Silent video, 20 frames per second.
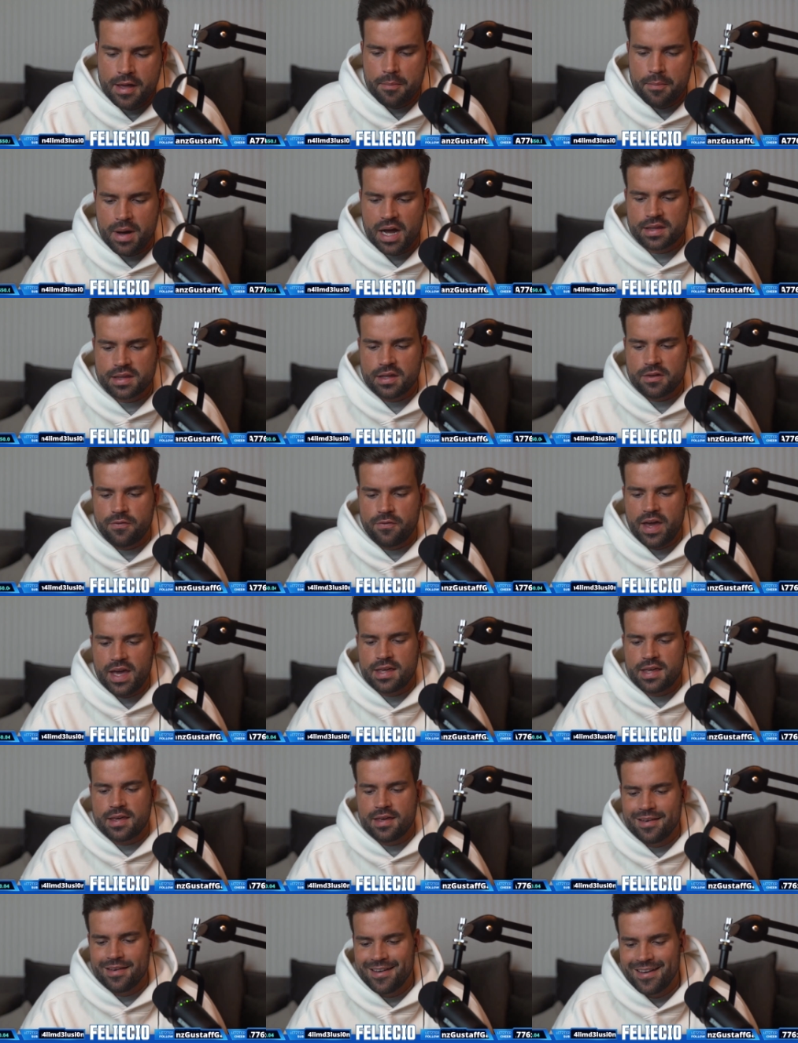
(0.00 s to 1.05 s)
Mach dich
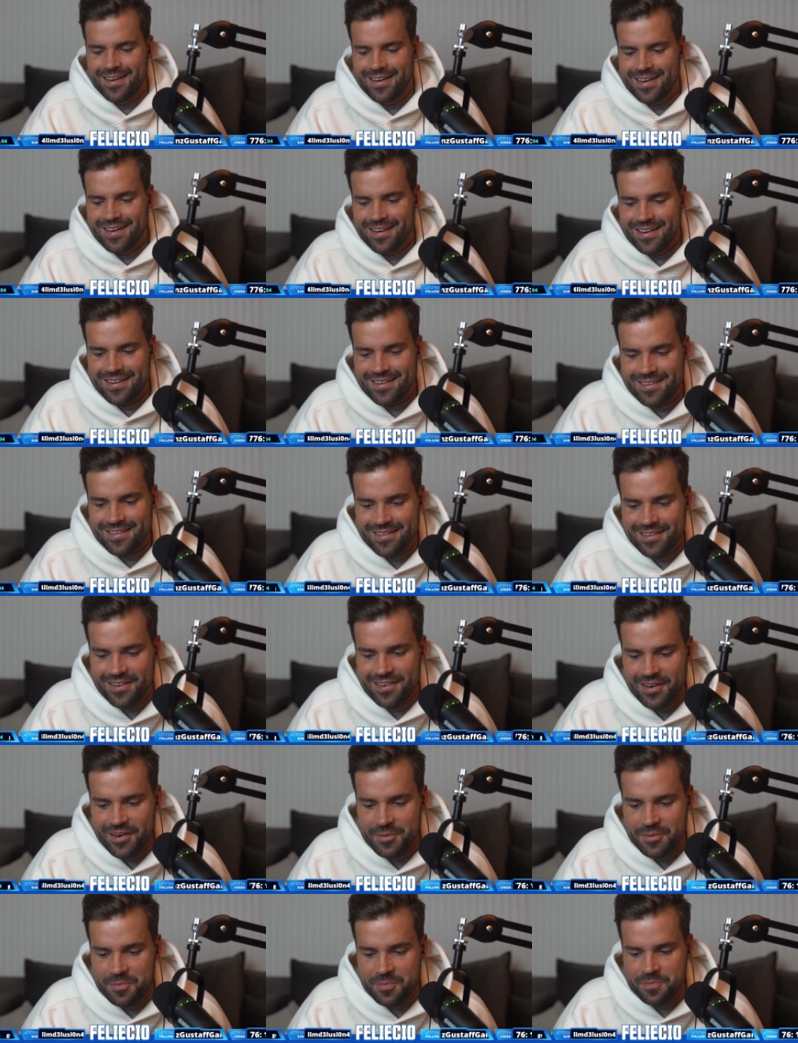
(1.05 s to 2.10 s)
weg.
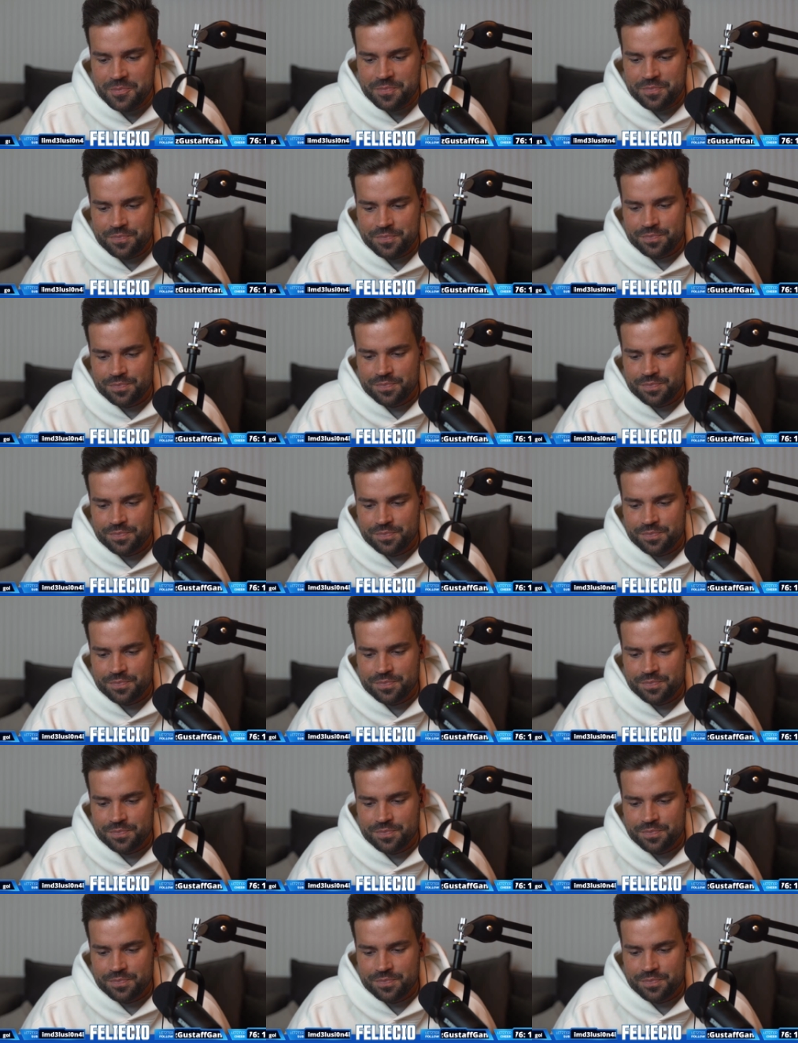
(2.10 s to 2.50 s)
Ähm